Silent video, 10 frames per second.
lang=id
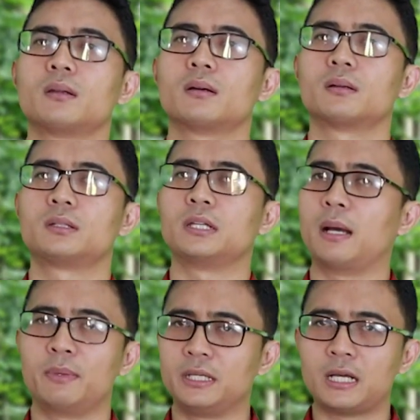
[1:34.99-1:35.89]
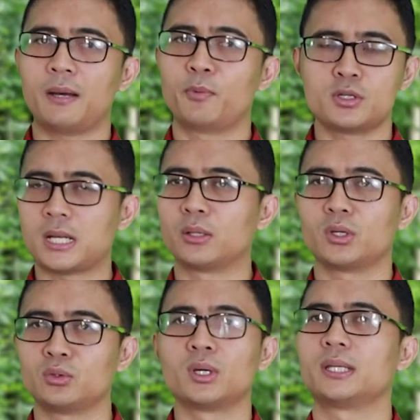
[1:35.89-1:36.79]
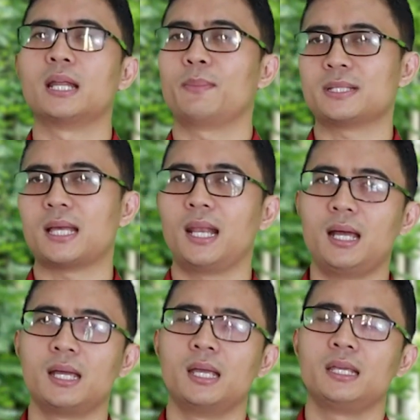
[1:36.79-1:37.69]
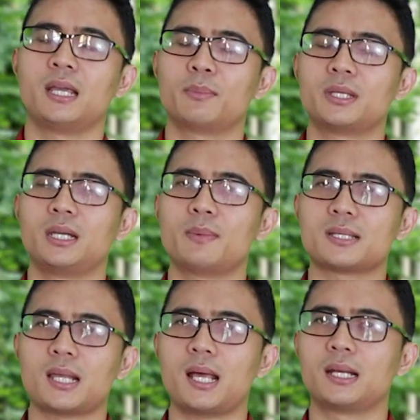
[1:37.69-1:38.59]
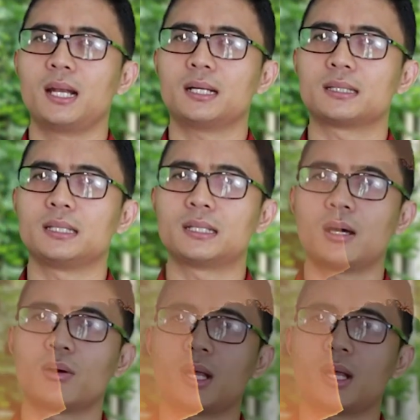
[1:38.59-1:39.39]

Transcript: e, tidak menikah pun selanjutnya juga tidak masalah. Yang menjadi masalah adalah ketika